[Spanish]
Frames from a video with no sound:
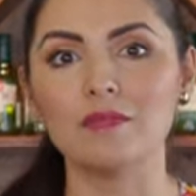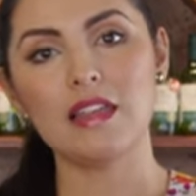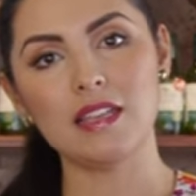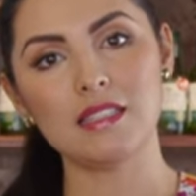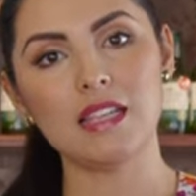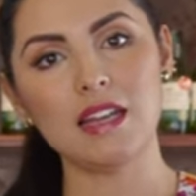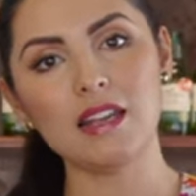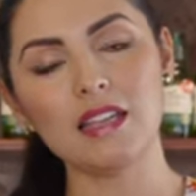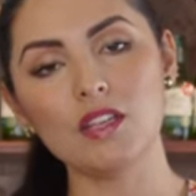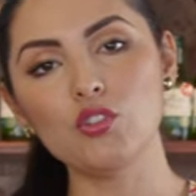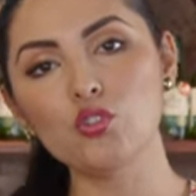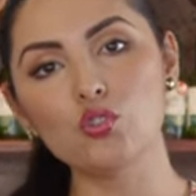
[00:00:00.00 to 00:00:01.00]
Están
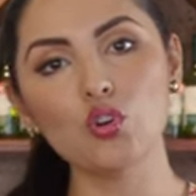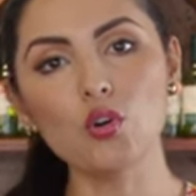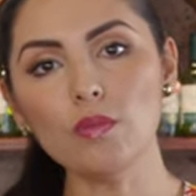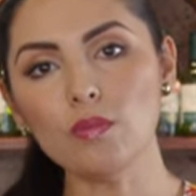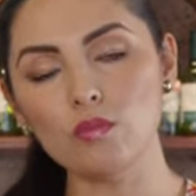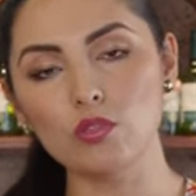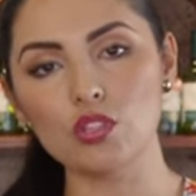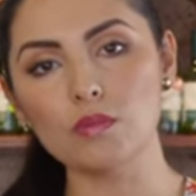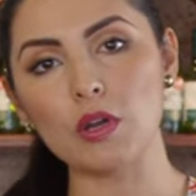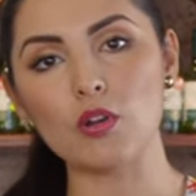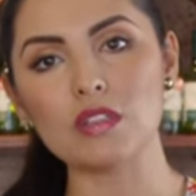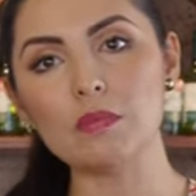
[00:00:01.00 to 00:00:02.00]
aquí en YouTube, muchos
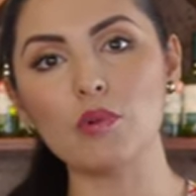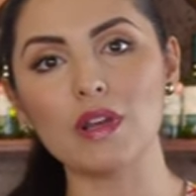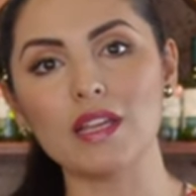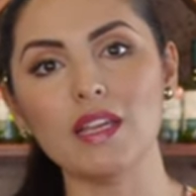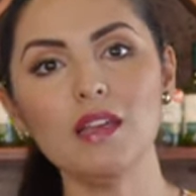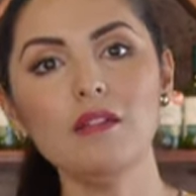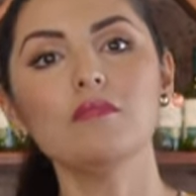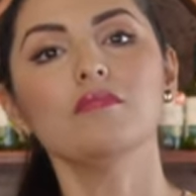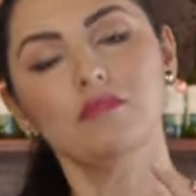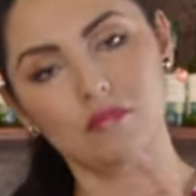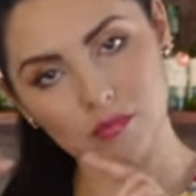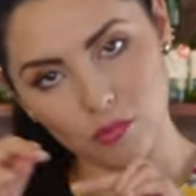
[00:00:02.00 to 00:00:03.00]
me conocen por aquí,
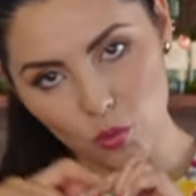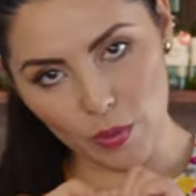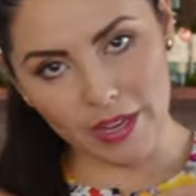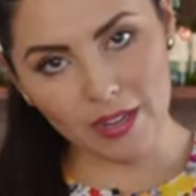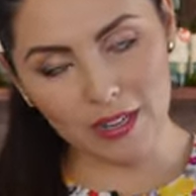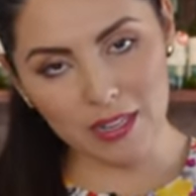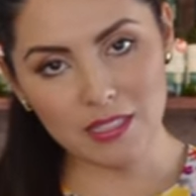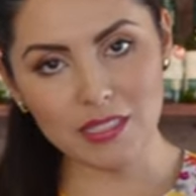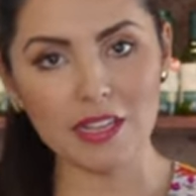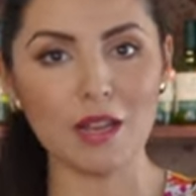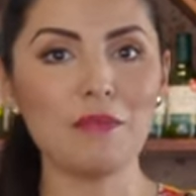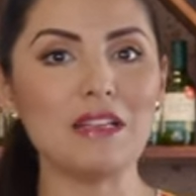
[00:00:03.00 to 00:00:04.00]
ubican el
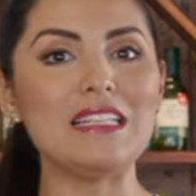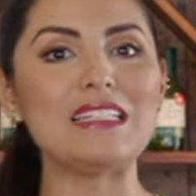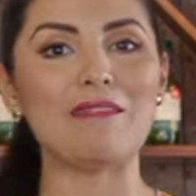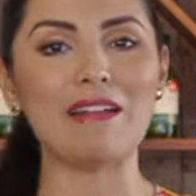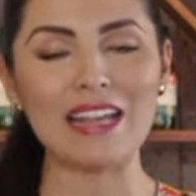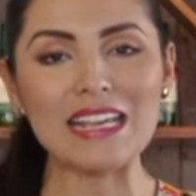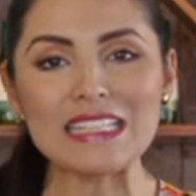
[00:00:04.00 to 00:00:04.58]
Instagram y se van a